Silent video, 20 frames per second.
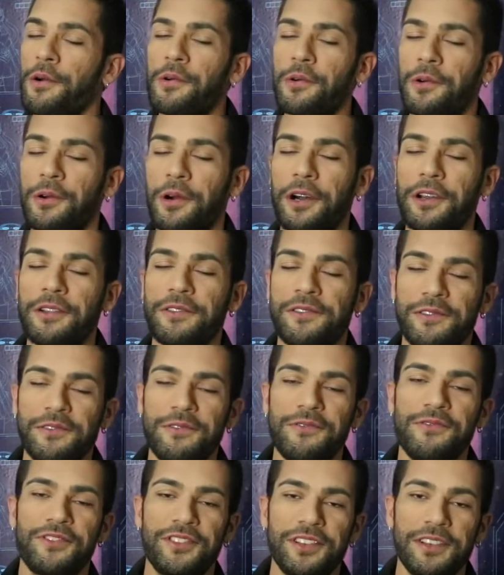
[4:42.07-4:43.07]
Concordo
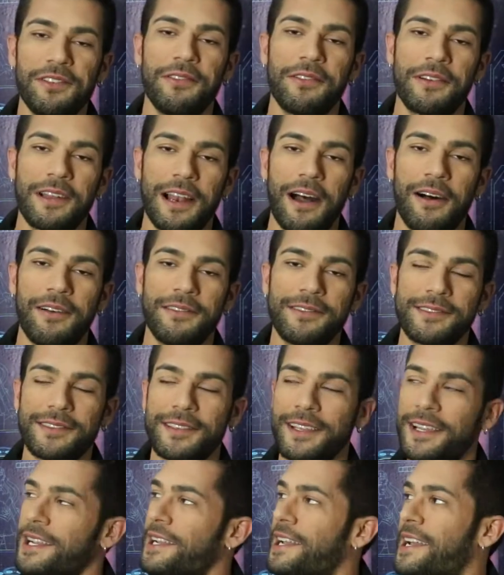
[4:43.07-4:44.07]
contigo, Klaus.
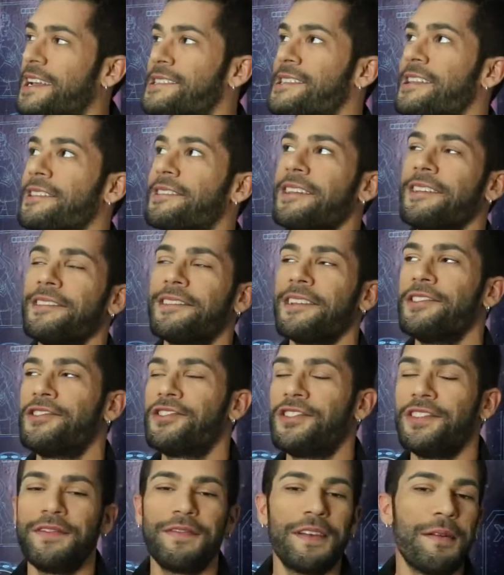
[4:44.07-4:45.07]
Essa
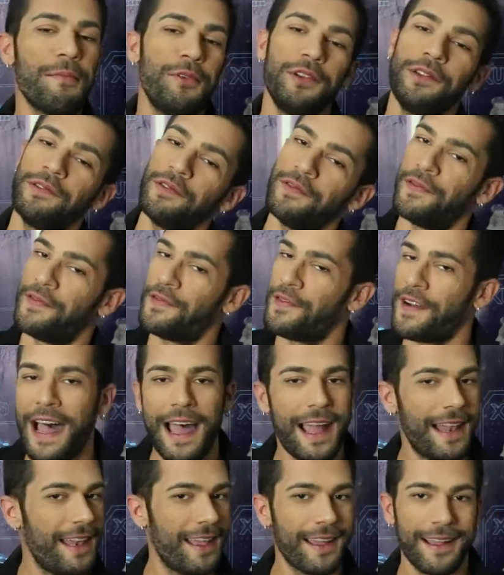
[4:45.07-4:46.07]
tentativa é muito
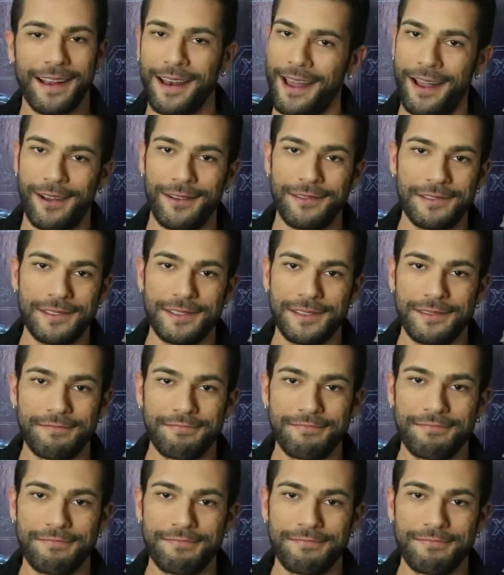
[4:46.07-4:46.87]
falha, Klaus.